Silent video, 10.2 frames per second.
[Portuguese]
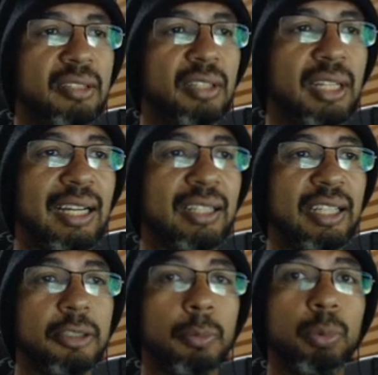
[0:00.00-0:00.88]
ele se
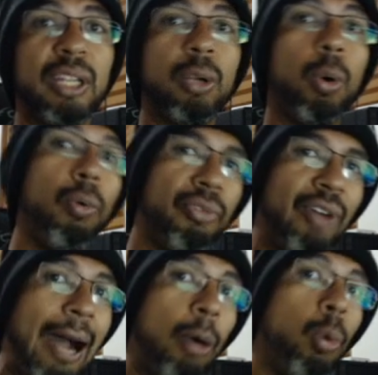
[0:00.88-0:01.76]
caracteriza por
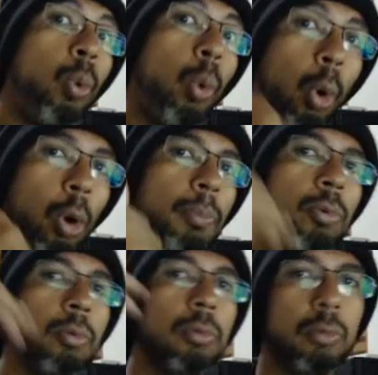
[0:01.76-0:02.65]
engolfar o
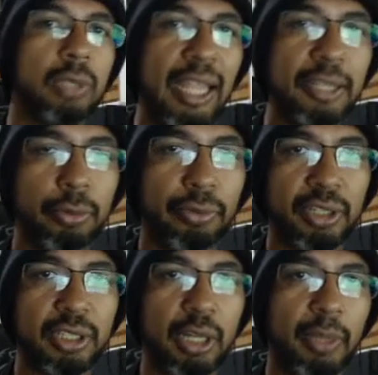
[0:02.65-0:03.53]
corpo desde o
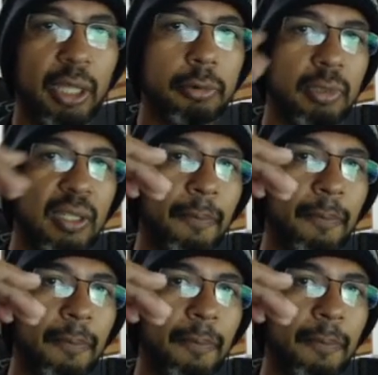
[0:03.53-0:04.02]
fechamento